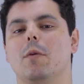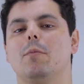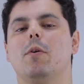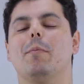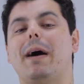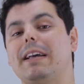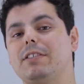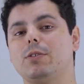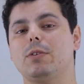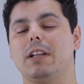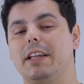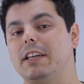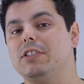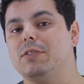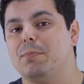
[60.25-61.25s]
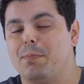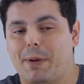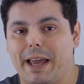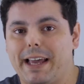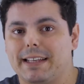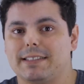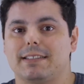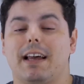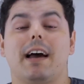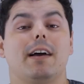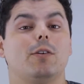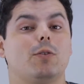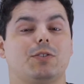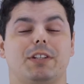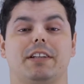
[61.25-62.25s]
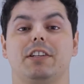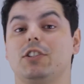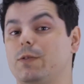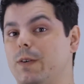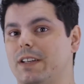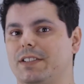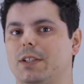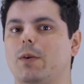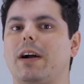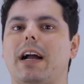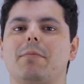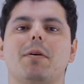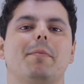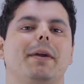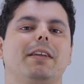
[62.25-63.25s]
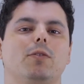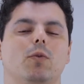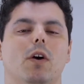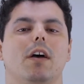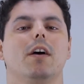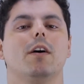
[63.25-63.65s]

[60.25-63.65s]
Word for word: Por mais que o cliente peça, ah, eu gostaria de fazer o acabamento